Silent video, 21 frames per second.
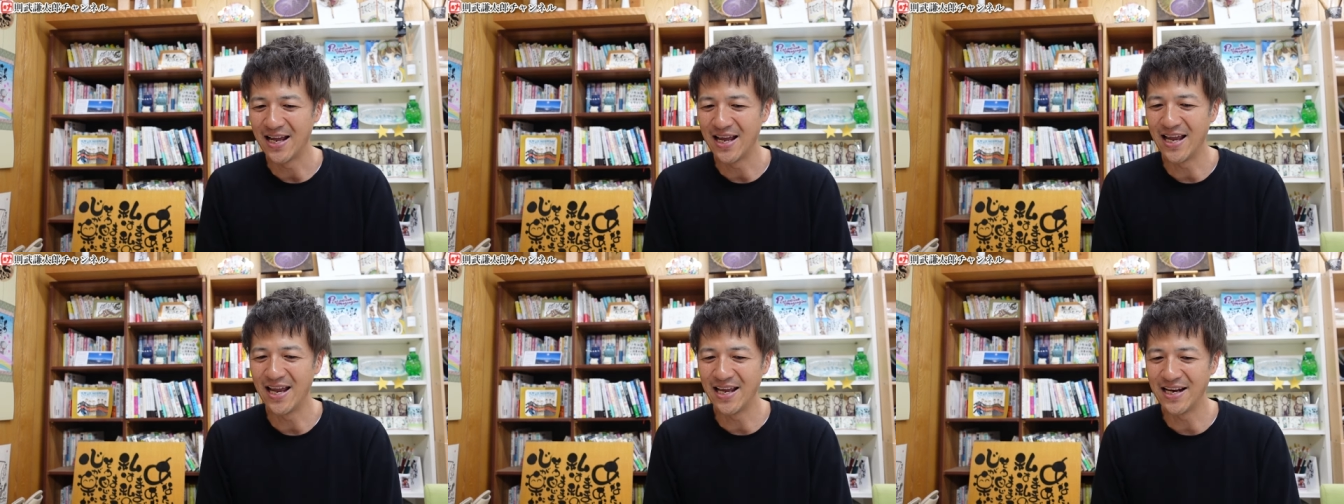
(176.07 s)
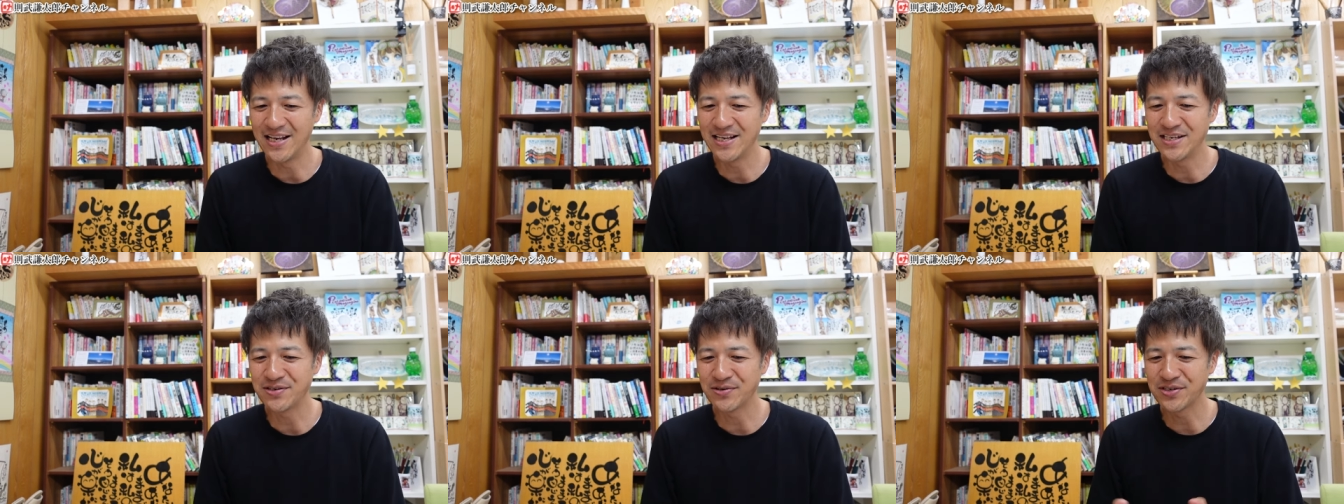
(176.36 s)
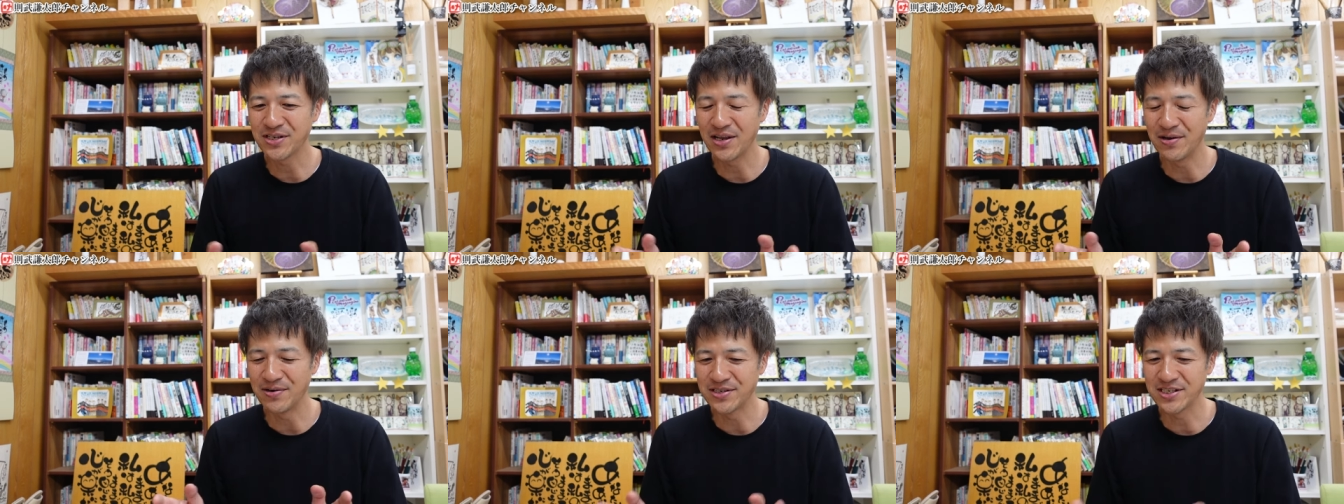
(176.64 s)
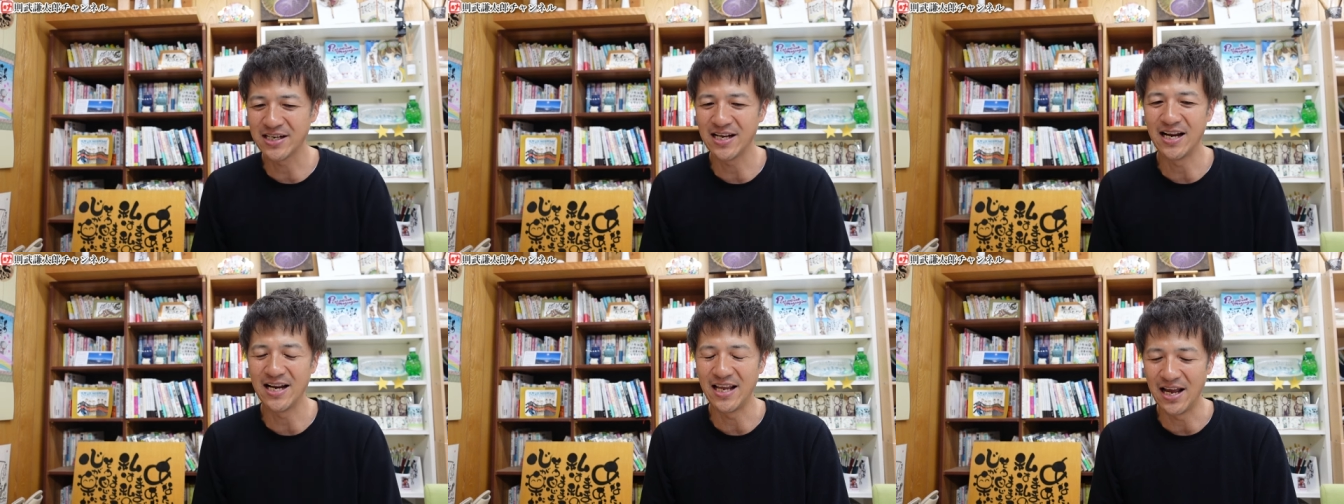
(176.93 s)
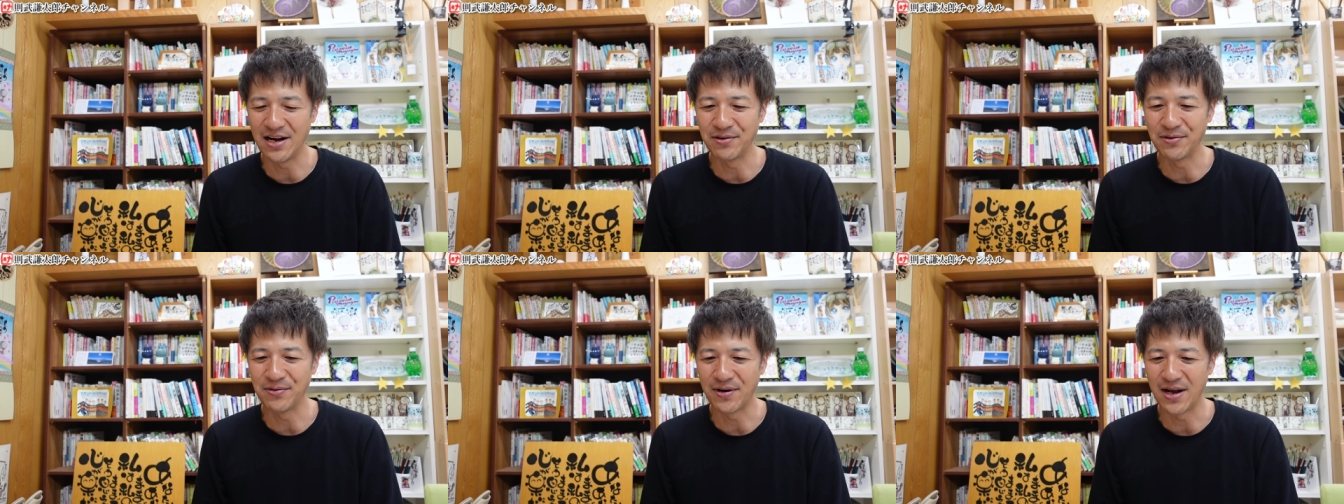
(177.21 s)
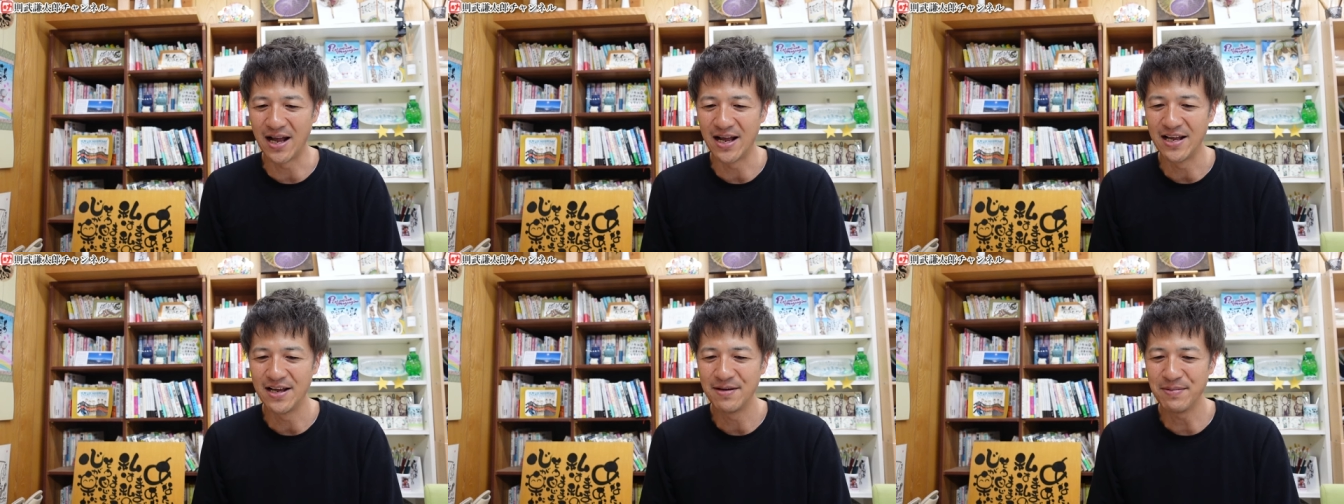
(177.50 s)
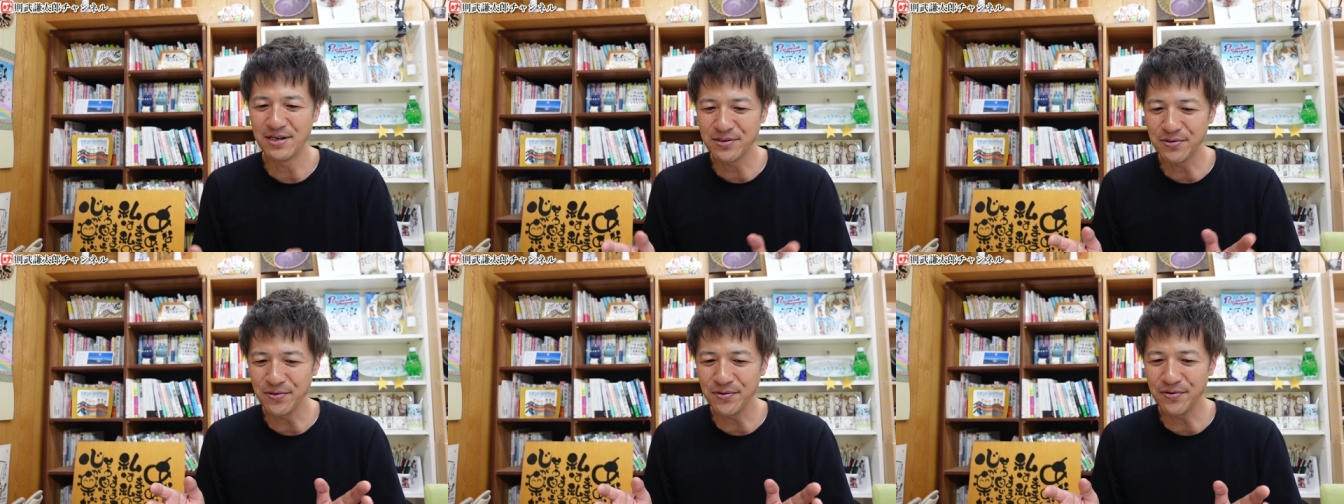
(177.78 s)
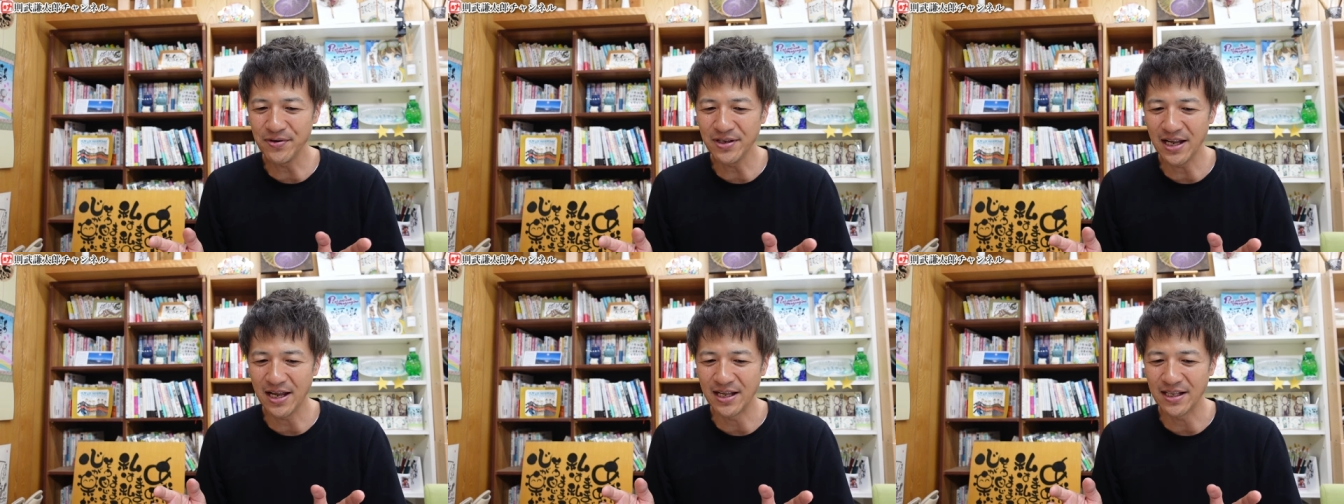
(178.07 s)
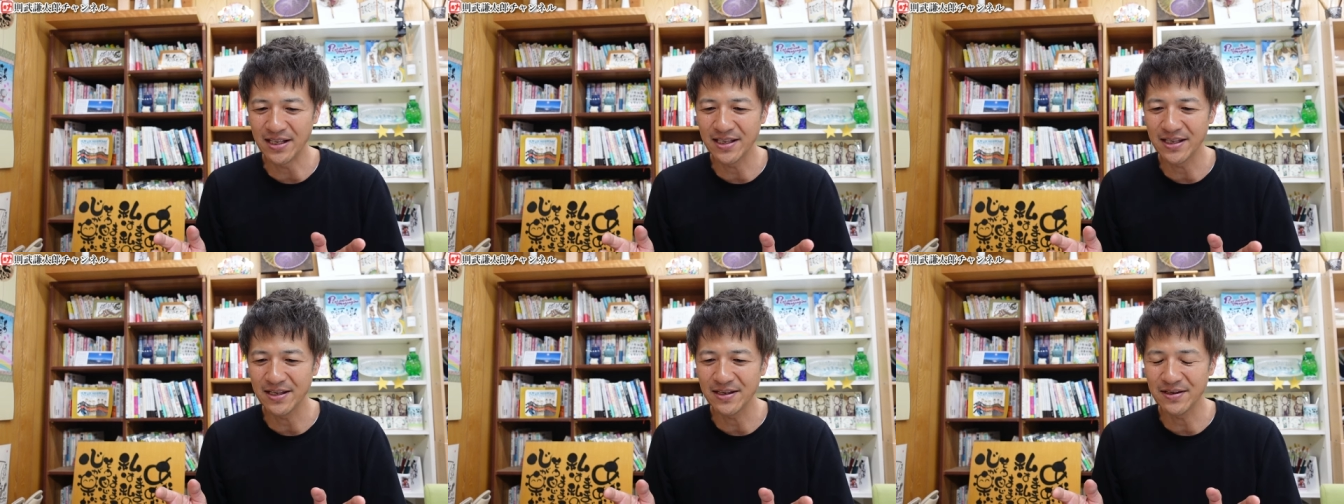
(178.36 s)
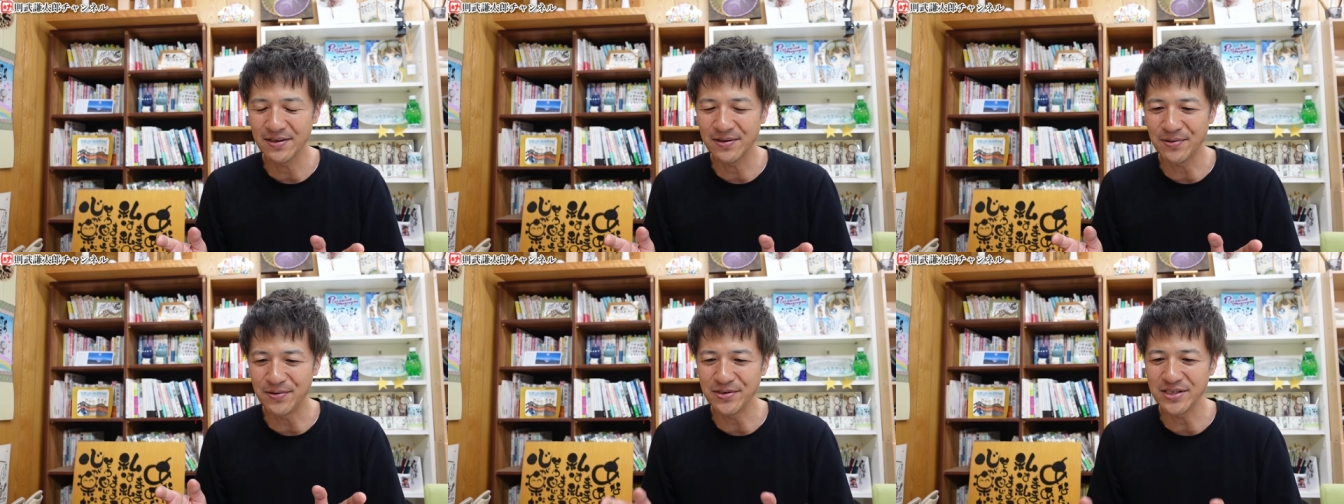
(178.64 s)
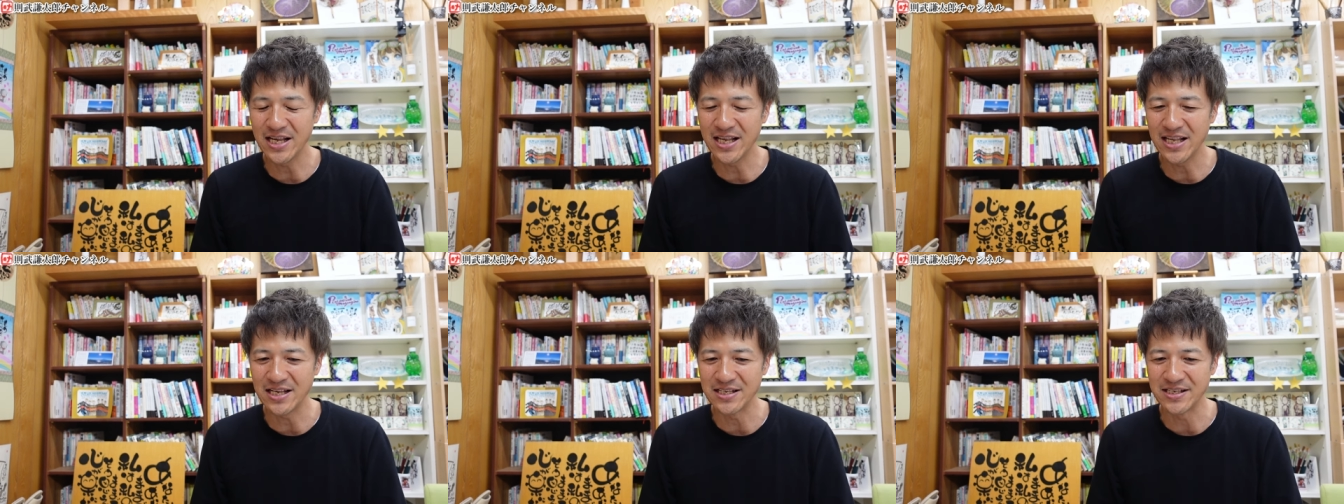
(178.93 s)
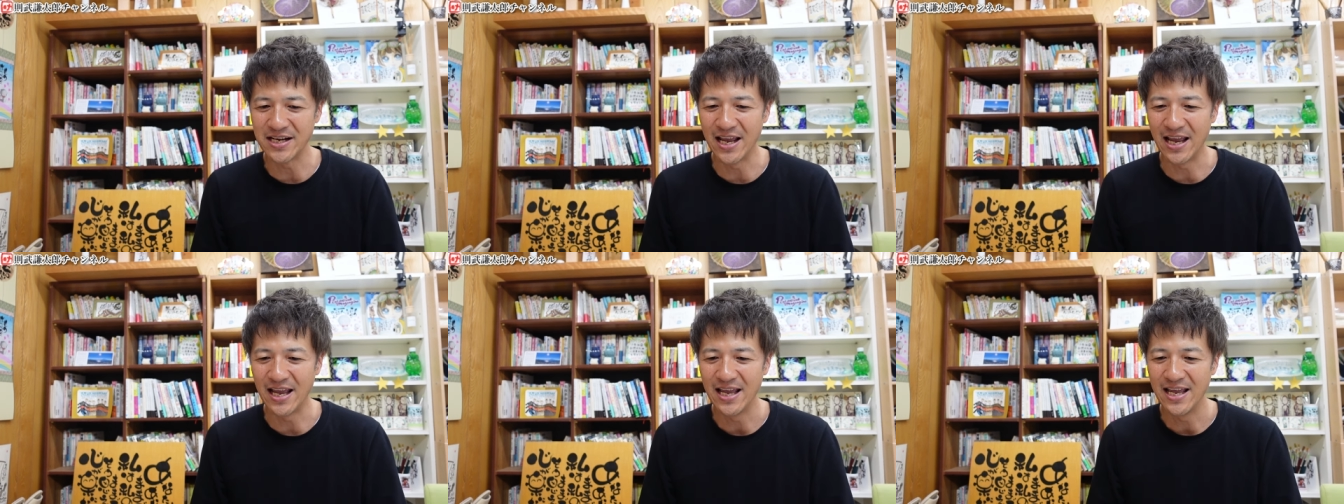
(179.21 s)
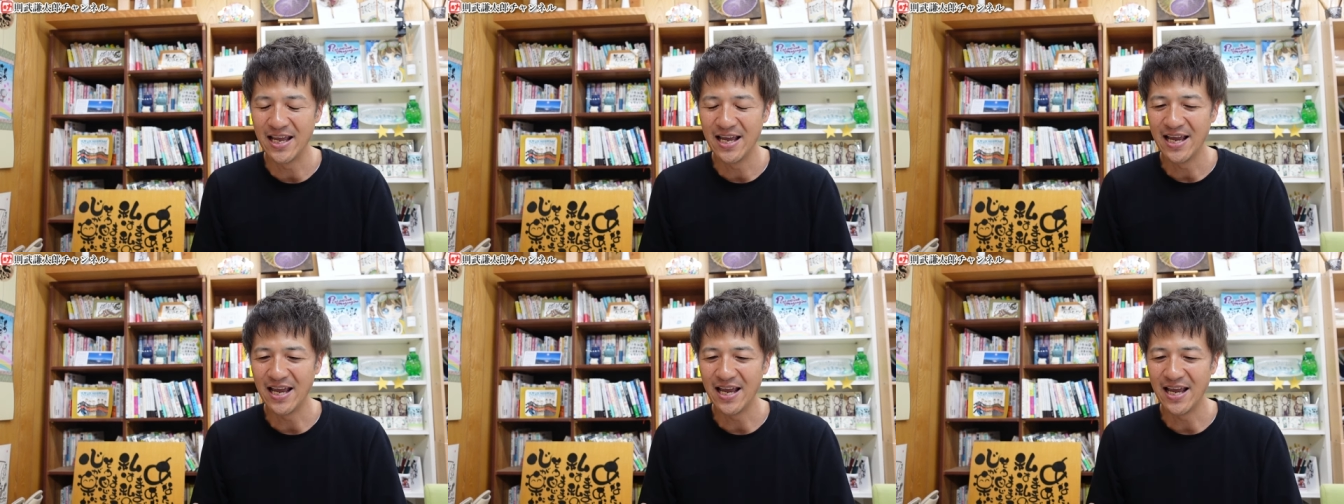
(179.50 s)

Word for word: 臨床試験をしっかりやるとか、そういうことは当然ですね、